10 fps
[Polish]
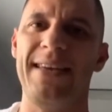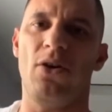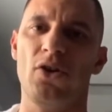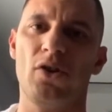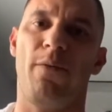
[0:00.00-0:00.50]
się,
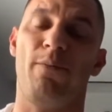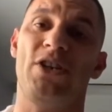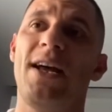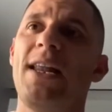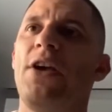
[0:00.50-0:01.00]
że ludzie wolą
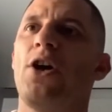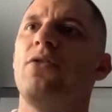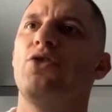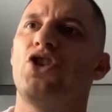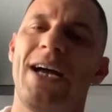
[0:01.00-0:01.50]
słuchać
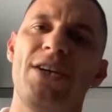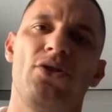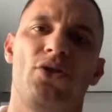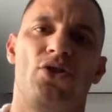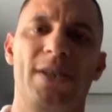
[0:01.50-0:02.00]
dzikiego
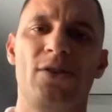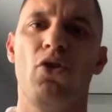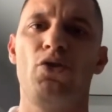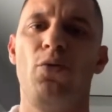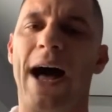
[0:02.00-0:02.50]
trenera niż
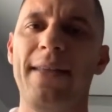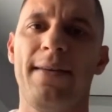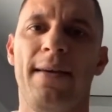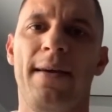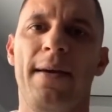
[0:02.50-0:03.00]
profesorów
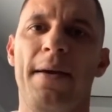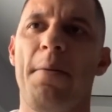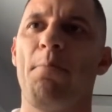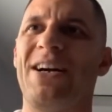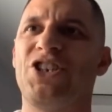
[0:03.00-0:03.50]
czy
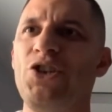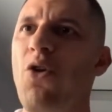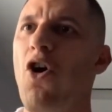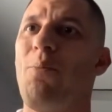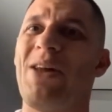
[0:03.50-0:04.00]
naukowców
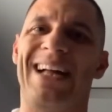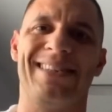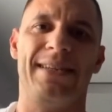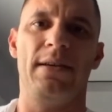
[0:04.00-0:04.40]
i wybuchła z tego